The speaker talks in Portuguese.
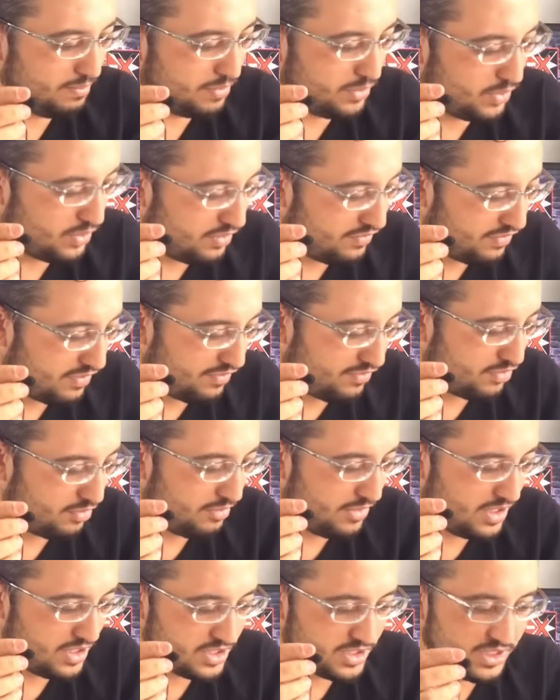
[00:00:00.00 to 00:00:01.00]

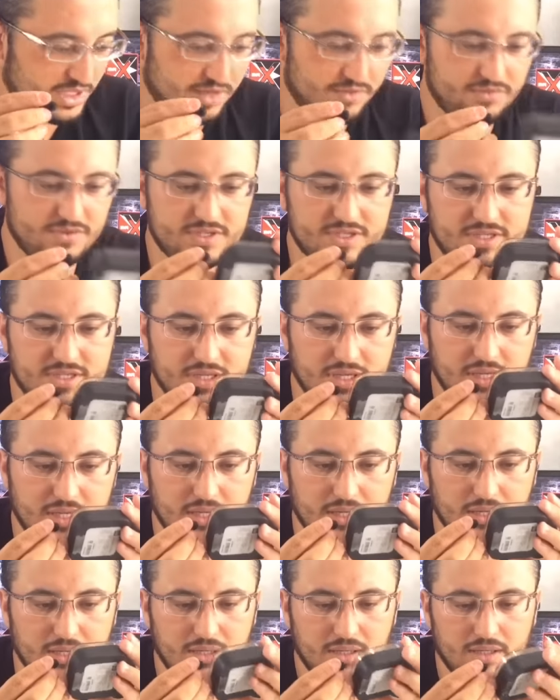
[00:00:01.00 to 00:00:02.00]
Provavelmente deve
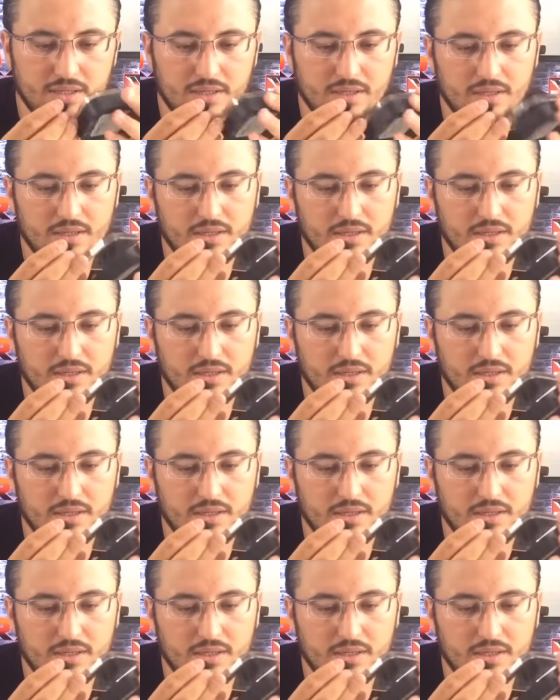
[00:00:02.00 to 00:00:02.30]
ser.